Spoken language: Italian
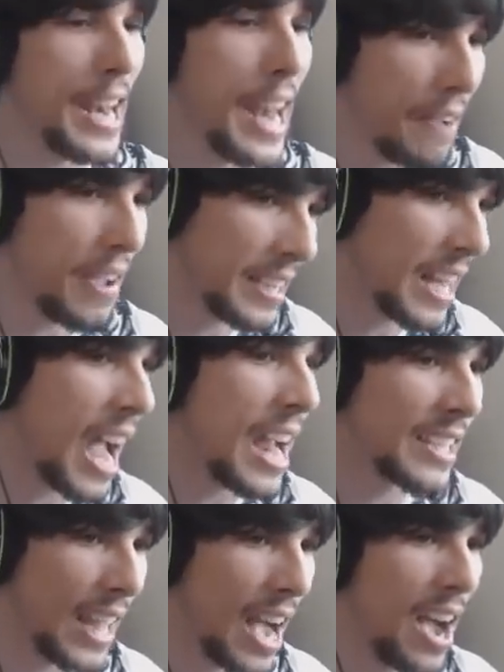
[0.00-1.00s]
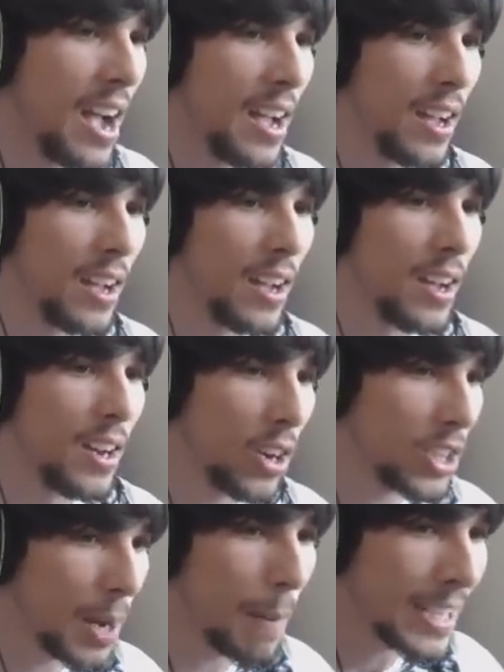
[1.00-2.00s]
neve in testa.
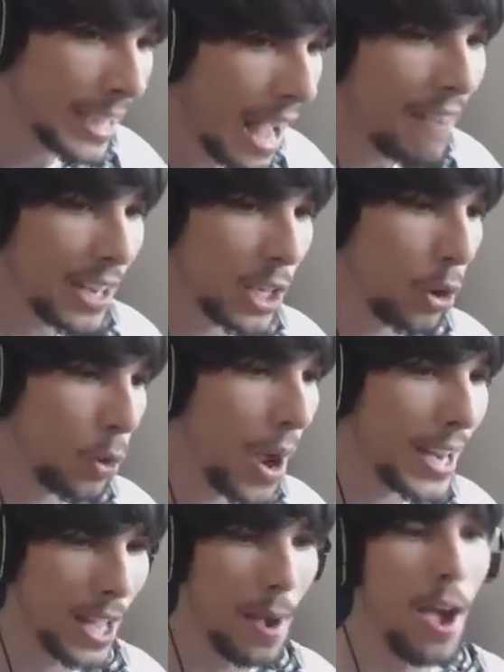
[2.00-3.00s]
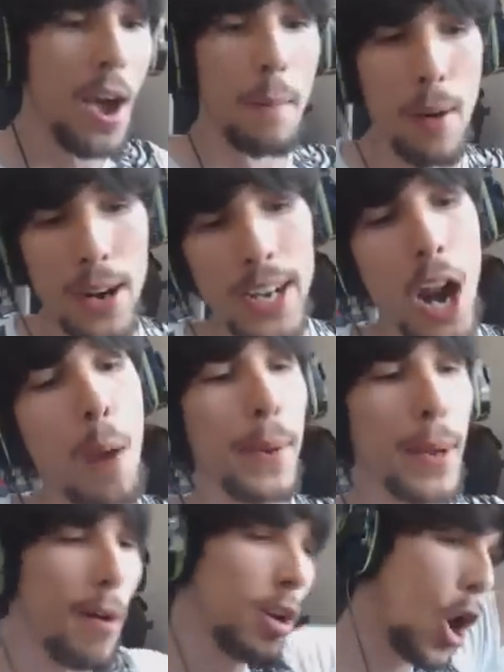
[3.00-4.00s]
Non ci bastava solo questa. Morirò il
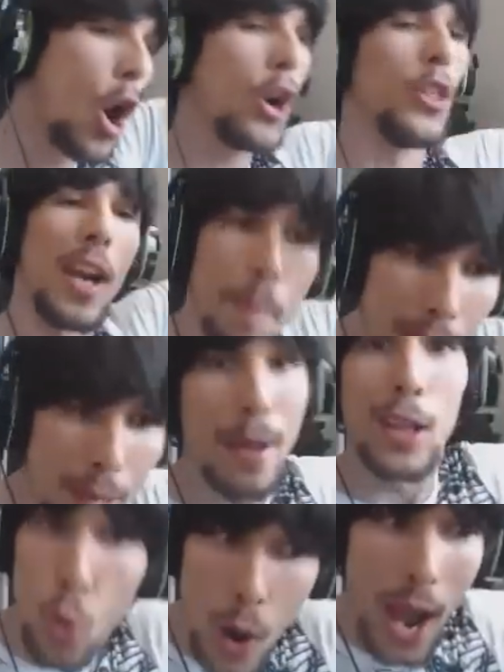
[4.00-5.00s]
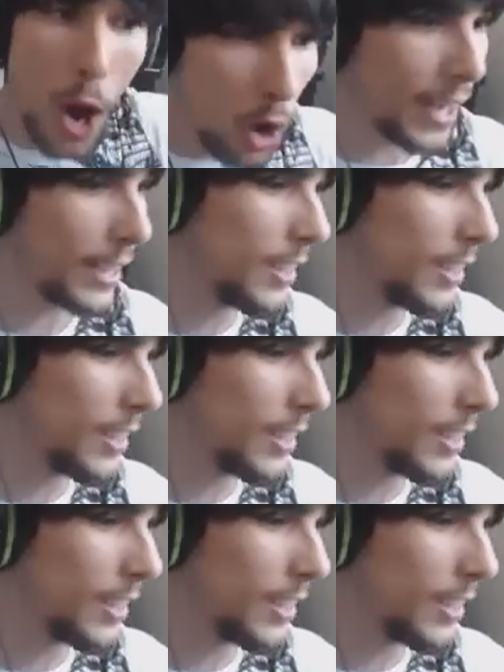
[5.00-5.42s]
primo giorno, le prime due ore